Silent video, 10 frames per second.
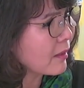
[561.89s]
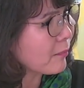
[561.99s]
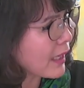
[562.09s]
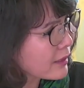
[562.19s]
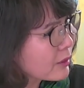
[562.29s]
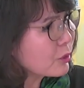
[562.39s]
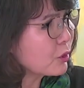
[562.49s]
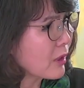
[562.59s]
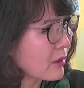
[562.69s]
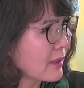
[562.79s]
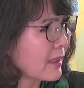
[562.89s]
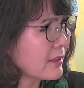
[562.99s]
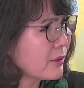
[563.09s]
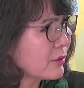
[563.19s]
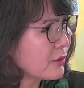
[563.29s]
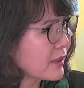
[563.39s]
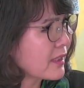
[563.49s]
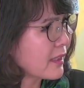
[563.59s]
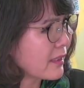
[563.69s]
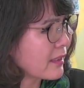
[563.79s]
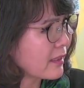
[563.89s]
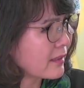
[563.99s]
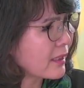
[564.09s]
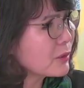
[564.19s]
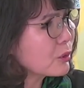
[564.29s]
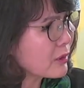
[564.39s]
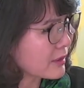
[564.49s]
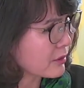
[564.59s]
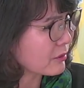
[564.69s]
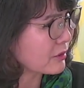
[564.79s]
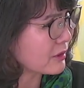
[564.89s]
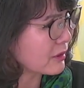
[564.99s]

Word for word: 음. 맡기고 유학을 가실 수 있게 네, 그래서 내조를 이제, 하셨군요.